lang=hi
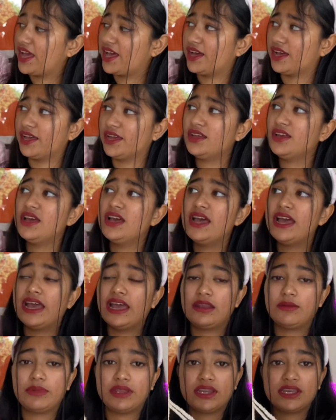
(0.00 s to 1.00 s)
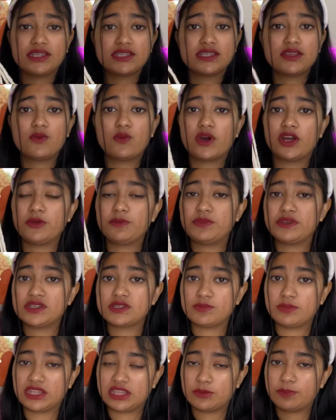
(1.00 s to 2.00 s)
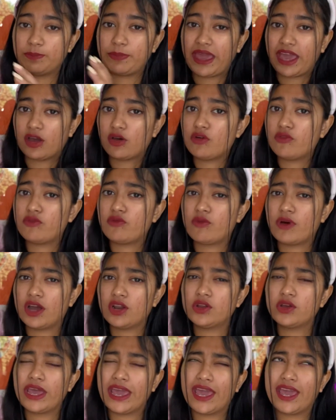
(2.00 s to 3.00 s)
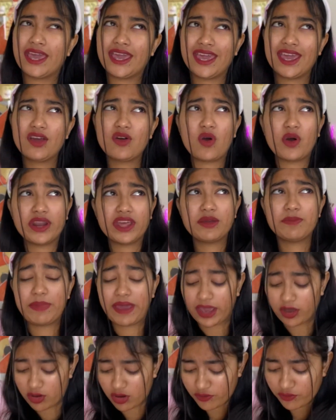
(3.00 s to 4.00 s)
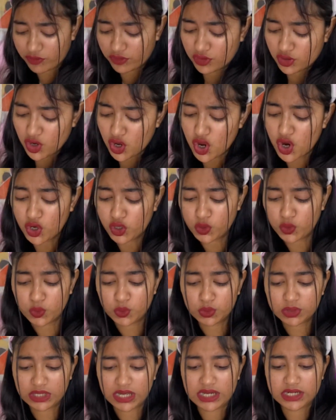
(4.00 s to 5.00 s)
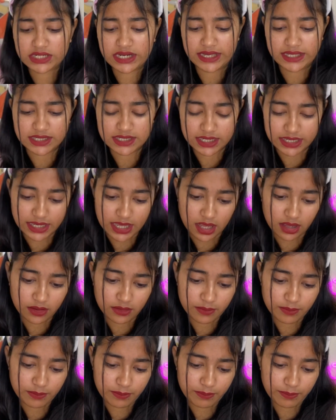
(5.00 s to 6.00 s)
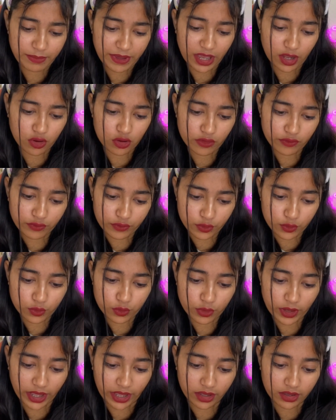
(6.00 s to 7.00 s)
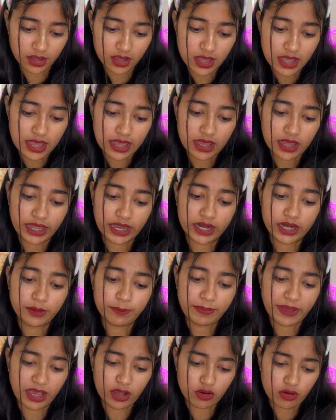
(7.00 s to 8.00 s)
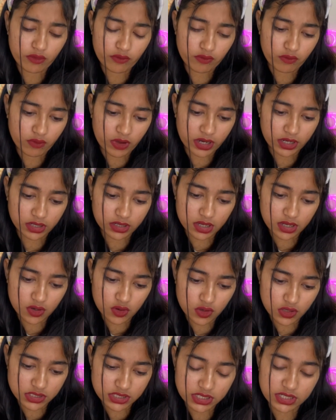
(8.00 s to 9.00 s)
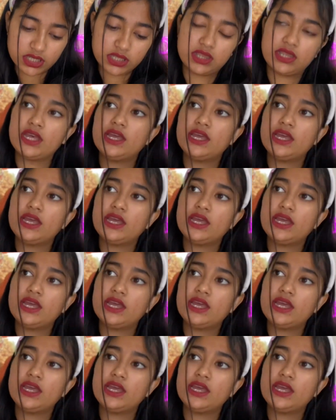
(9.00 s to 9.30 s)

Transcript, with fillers: है एंड मैंने इसे वन पीस मतलब पैक ऑफ वन है एक और एक पैक ऑफ टू था शायद से या पैक ऑफ टू है एंड पैक ऑफ वन का कॉस्ट कितना है